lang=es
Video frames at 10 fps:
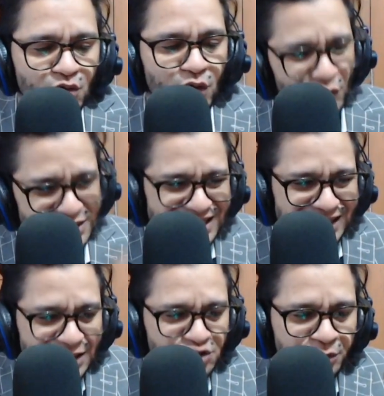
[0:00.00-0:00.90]
Cuando él se
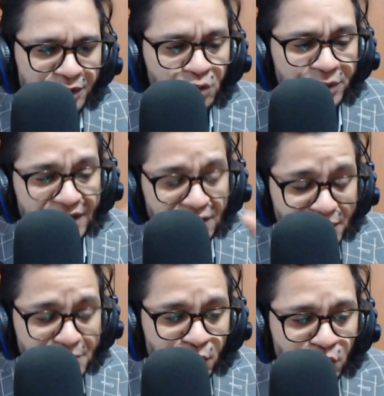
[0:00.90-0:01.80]
quite el sobrenombre del
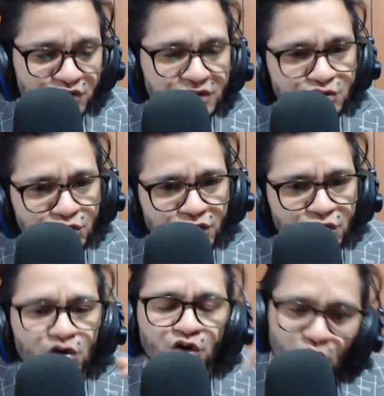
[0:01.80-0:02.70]
Big Boss, yo te
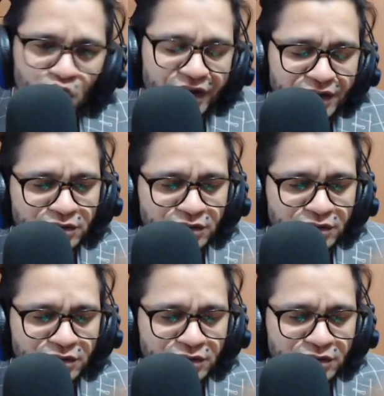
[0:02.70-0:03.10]
digo, ok,